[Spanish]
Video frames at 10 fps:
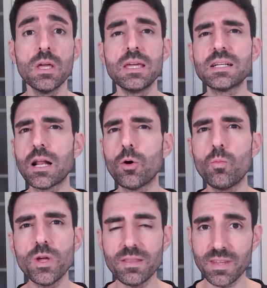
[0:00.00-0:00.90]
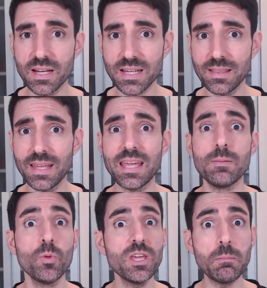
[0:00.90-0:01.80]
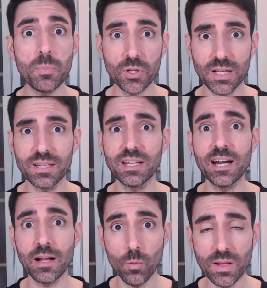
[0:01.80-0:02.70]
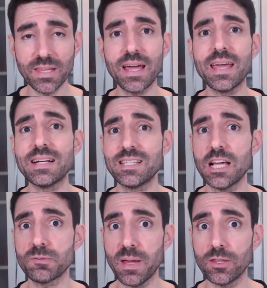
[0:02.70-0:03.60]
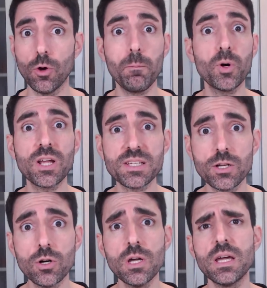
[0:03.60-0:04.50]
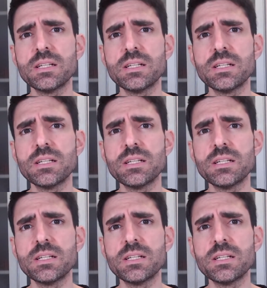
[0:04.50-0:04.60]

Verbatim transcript: Y es algo muy interesante y muy importante tener en cuenta este aspecto, porque si no,